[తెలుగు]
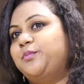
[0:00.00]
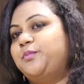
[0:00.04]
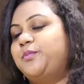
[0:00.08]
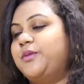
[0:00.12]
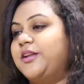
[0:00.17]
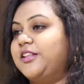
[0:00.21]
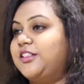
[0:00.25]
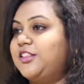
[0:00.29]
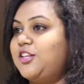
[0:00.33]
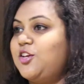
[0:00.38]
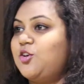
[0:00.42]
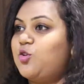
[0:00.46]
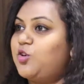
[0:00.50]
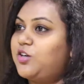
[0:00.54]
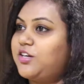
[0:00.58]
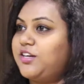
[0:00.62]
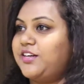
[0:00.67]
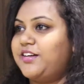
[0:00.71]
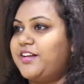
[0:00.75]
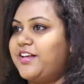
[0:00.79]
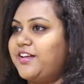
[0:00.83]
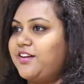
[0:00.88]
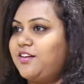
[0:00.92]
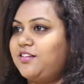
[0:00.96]
ప్రతి
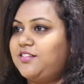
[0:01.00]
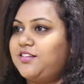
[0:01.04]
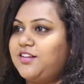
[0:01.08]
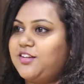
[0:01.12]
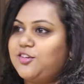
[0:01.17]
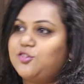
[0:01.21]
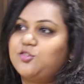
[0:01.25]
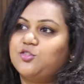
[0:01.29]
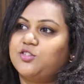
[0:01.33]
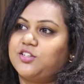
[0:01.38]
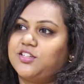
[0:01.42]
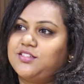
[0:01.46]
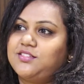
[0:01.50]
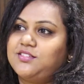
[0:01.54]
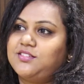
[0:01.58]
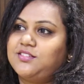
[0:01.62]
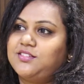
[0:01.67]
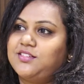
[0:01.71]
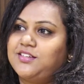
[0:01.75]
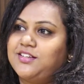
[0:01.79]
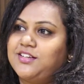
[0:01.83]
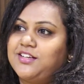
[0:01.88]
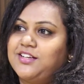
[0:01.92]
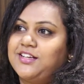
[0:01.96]
ఒక్క డైరెక్టర్ కూడా
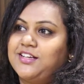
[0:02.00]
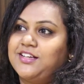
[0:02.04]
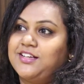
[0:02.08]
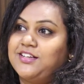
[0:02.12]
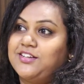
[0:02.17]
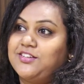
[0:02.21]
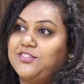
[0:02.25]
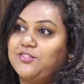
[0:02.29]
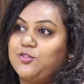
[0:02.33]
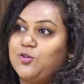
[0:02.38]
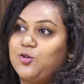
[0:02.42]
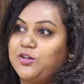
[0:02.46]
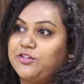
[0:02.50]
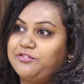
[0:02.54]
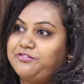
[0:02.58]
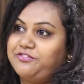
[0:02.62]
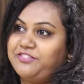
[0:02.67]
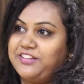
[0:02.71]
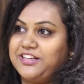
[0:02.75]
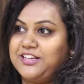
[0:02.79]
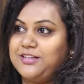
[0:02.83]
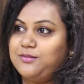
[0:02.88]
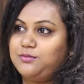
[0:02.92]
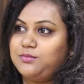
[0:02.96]
ఒక
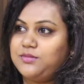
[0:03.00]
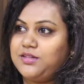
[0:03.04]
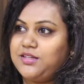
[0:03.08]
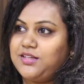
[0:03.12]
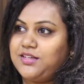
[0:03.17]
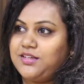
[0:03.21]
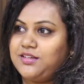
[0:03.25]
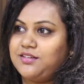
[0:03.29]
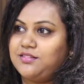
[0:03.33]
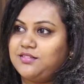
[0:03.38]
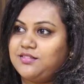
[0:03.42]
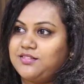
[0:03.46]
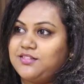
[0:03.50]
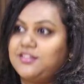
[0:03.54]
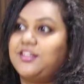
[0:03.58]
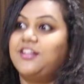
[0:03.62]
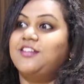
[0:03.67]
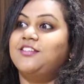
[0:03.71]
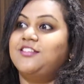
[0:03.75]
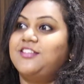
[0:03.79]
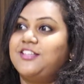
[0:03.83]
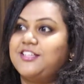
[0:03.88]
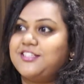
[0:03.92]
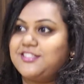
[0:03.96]
ఫిలింని
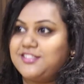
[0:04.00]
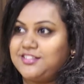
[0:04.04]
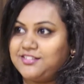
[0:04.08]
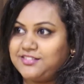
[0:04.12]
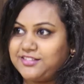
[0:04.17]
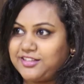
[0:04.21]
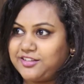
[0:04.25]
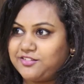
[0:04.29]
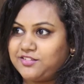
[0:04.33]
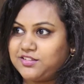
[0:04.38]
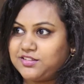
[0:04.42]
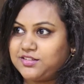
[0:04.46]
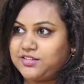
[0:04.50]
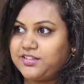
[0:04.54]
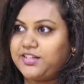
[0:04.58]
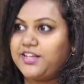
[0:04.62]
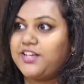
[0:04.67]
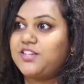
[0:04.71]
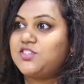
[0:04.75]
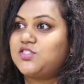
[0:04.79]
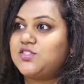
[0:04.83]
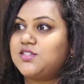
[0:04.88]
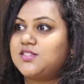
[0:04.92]
తను తీసిన తర్వాత టేక్